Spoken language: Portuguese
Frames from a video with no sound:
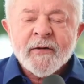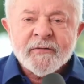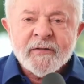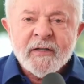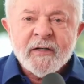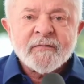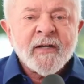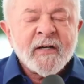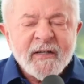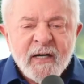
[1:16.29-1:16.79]

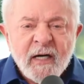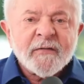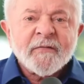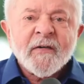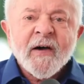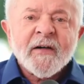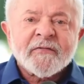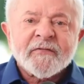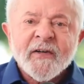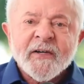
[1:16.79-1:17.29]
dívida. E ele
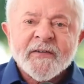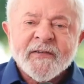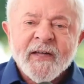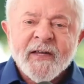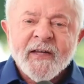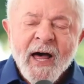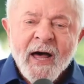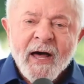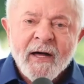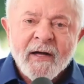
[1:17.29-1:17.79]
vai
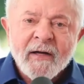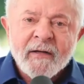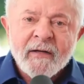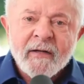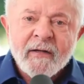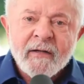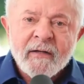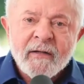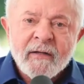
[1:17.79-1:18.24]
acertar.